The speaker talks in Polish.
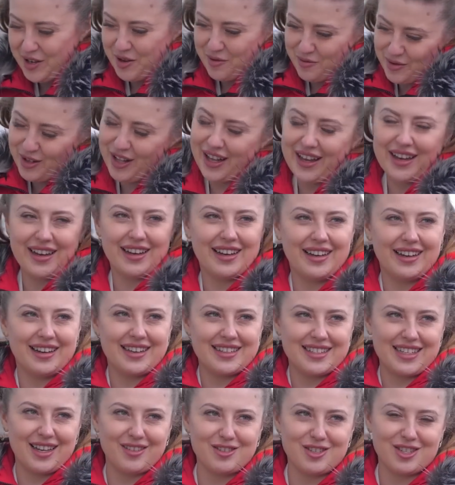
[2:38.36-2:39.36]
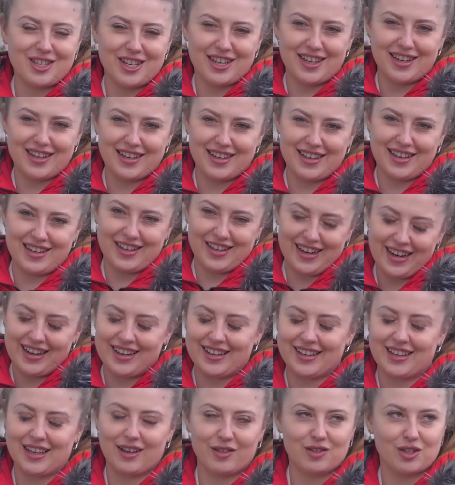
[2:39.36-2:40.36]
była a zawsze
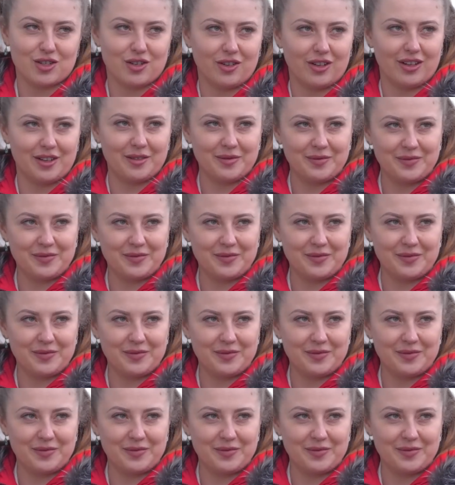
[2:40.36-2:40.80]
religia w szkole.